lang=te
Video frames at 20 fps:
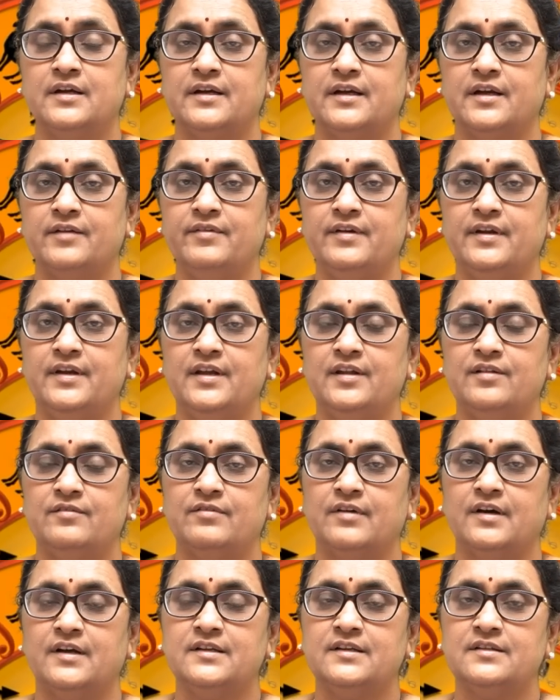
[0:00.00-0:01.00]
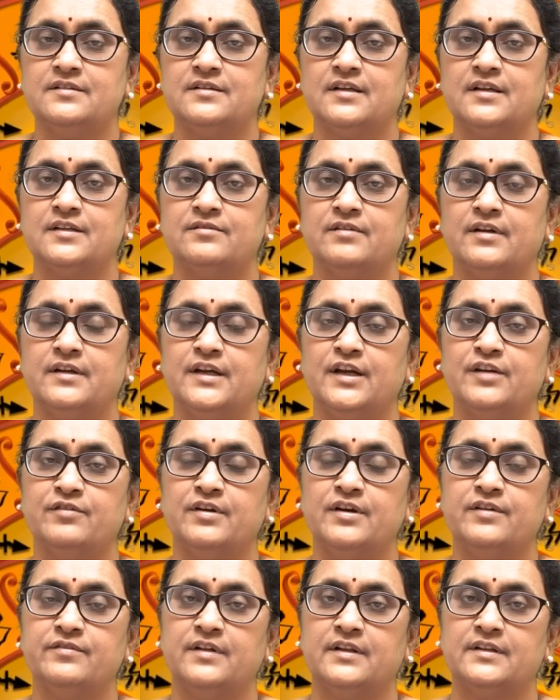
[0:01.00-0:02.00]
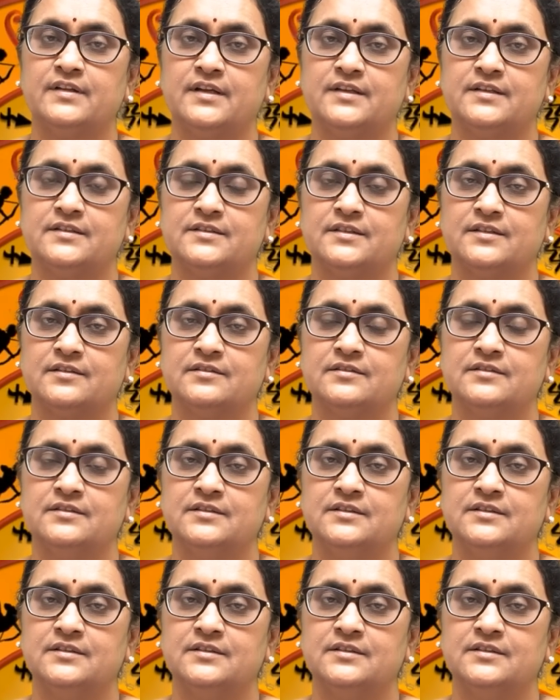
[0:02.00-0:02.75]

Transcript: రవి ద్వాదశ రాశి వారికి ఎటువంటి ఫలితాలు ఇస్తాడు